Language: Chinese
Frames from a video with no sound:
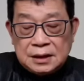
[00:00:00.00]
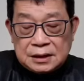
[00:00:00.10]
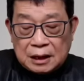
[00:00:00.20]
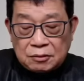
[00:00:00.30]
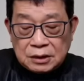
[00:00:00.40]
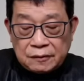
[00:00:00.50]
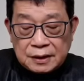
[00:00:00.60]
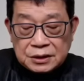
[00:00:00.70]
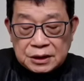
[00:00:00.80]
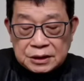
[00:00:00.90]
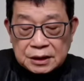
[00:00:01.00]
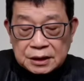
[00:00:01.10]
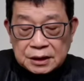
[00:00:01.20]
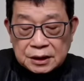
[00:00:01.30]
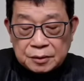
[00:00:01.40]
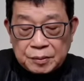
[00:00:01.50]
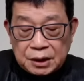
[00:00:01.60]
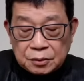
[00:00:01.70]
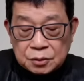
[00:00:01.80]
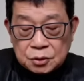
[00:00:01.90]
曹德旺先生可能
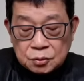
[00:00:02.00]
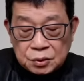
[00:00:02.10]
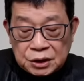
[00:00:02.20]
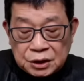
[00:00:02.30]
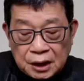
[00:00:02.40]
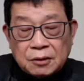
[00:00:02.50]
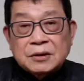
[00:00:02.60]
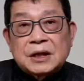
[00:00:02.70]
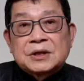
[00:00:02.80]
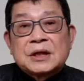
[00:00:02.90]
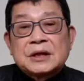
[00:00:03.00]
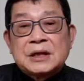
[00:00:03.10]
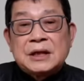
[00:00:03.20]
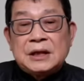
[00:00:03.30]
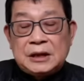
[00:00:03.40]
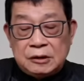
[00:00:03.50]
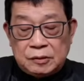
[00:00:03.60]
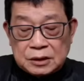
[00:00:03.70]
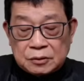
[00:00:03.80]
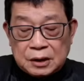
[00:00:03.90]
没有注意到，但是呢，这一定
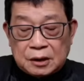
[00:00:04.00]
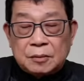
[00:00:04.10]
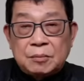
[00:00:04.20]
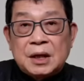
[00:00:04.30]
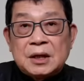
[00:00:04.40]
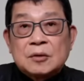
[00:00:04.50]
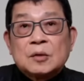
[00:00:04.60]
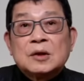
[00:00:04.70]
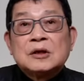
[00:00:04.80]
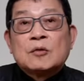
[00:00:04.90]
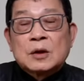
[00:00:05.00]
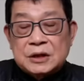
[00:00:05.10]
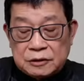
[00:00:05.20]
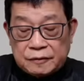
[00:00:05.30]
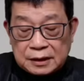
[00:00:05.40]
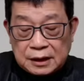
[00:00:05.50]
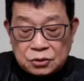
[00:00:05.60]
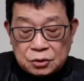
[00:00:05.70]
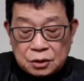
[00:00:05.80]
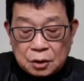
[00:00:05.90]
会受到美国有关司法
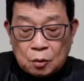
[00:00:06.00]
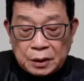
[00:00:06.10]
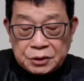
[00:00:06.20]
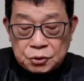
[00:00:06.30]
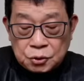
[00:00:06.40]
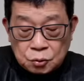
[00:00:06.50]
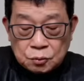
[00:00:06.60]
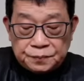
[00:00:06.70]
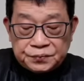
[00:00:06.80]
当局的关注，